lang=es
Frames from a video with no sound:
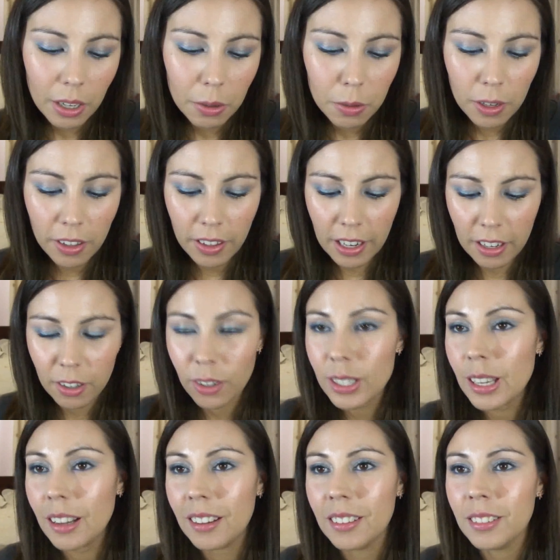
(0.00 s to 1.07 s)
es una de las
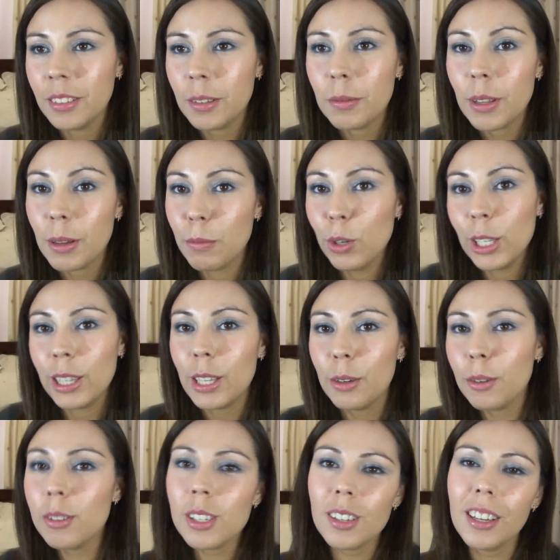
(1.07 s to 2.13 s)
cosas como de
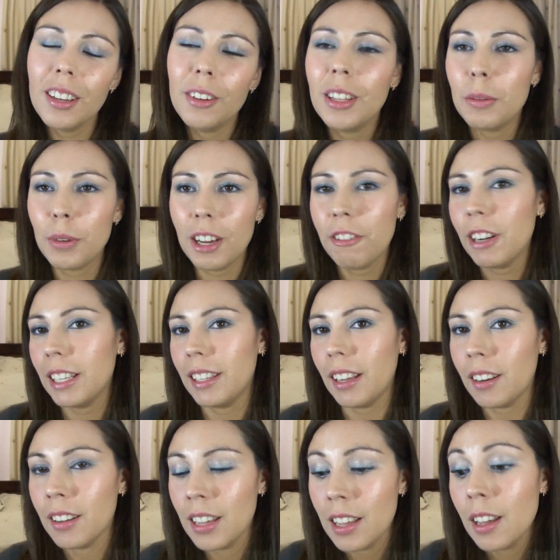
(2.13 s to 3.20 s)
multiuso que no te puede faltar.
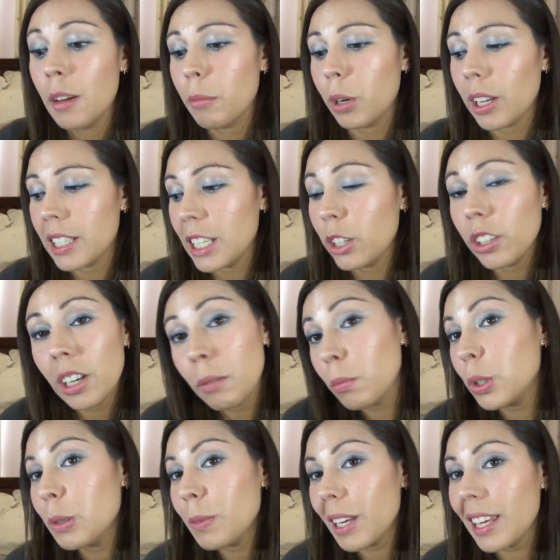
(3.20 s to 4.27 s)
Porque si no tienes
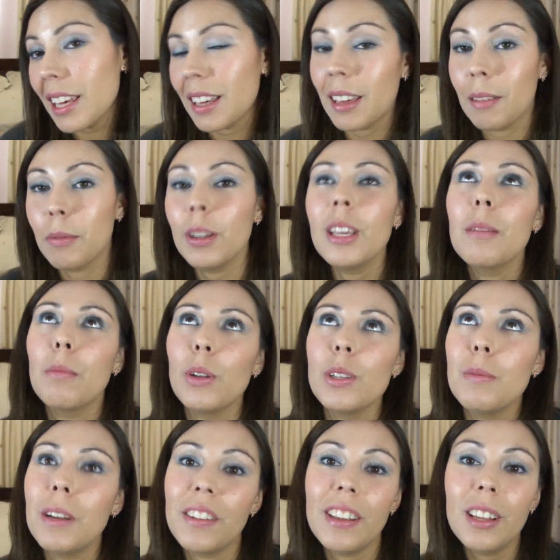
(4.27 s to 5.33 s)
mucho maquillaje, por ejemplo,
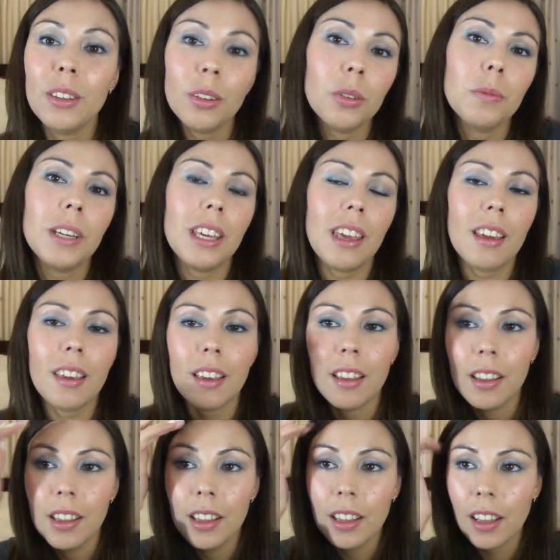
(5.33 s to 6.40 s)
si perdieras todo tu maquillaje,
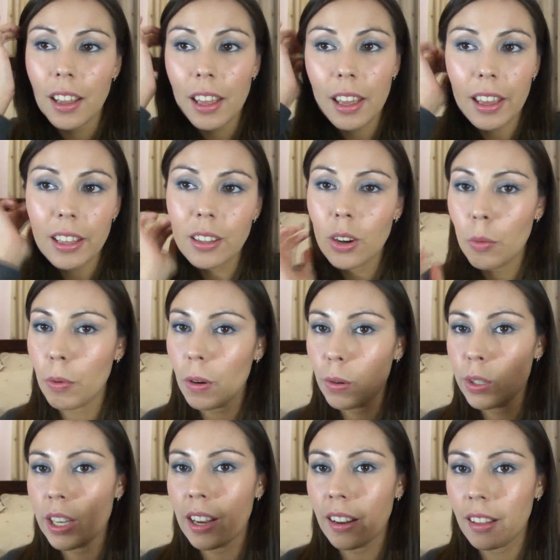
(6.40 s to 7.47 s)
eh, esto lo puedes
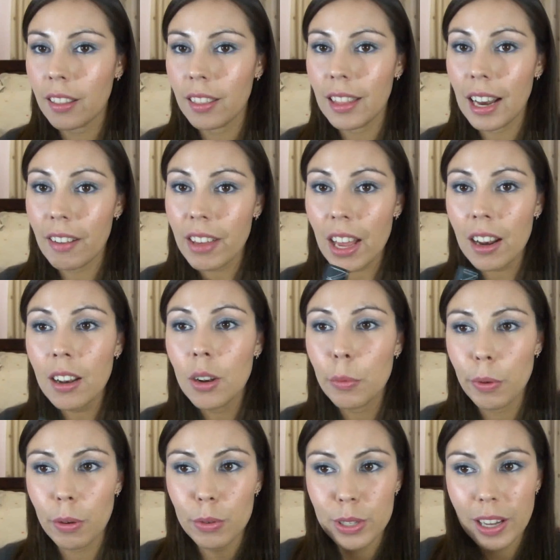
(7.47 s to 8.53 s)
usar de labial, lo
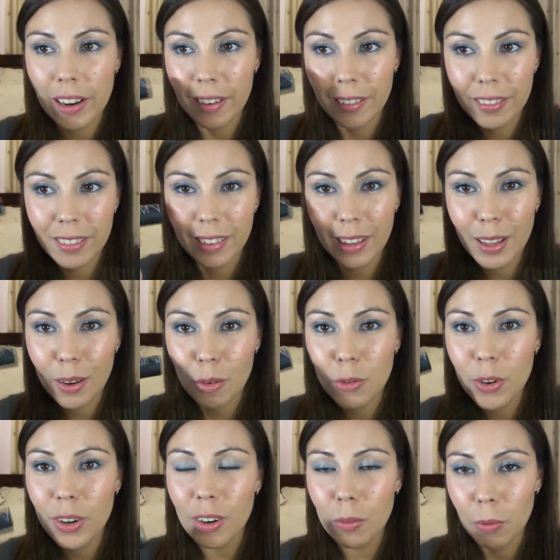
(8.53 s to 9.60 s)
puedes usar de
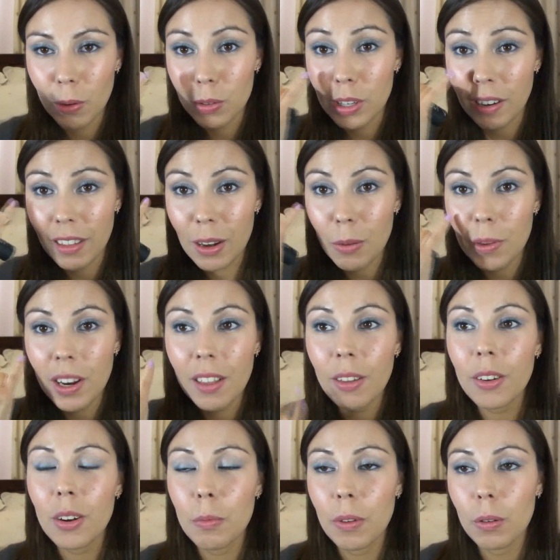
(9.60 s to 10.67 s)
rubor, lo puedes usar de
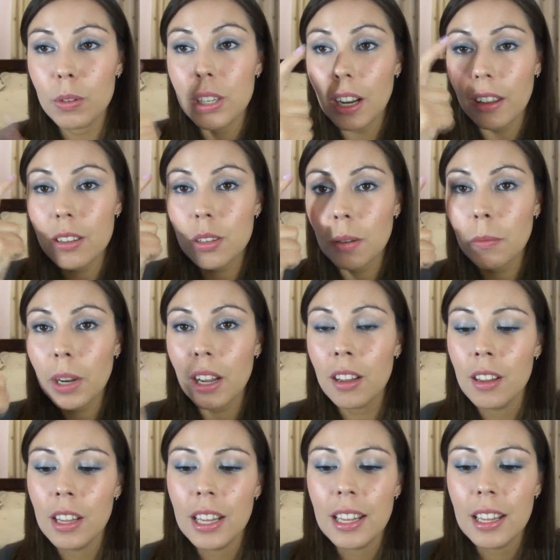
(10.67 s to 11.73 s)
iluminador, lo puedes usar de sombra,
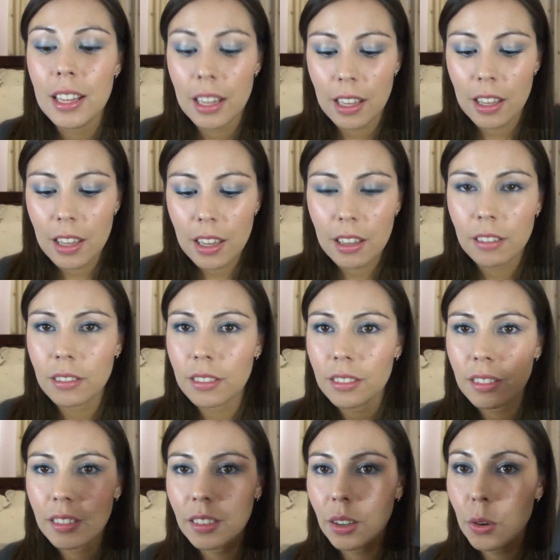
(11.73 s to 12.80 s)
y
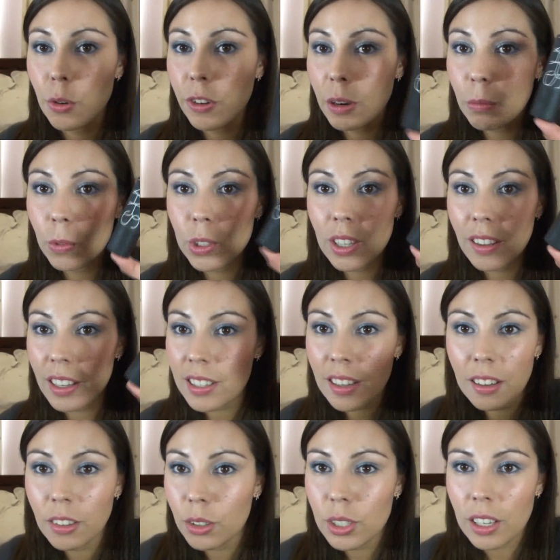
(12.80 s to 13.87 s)
cubre muchas de
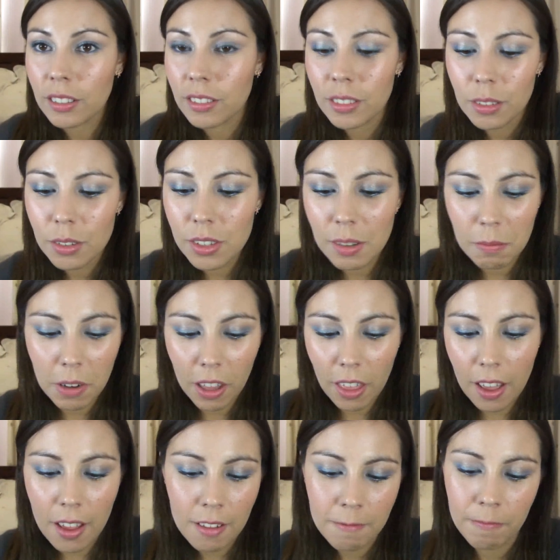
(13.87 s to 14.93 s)
esas cosas. Entonces, en
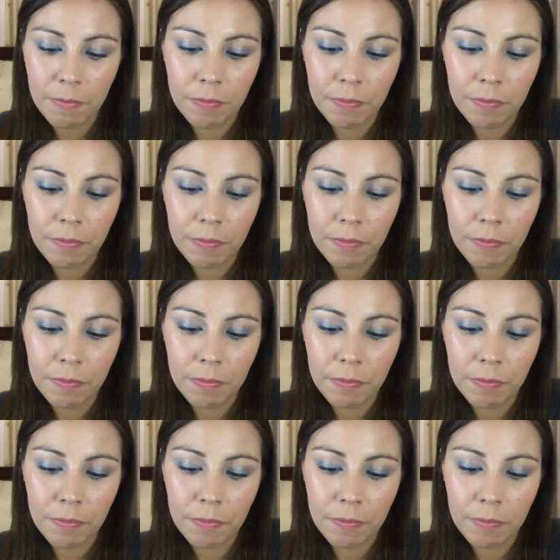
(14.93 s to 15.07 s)
verdad,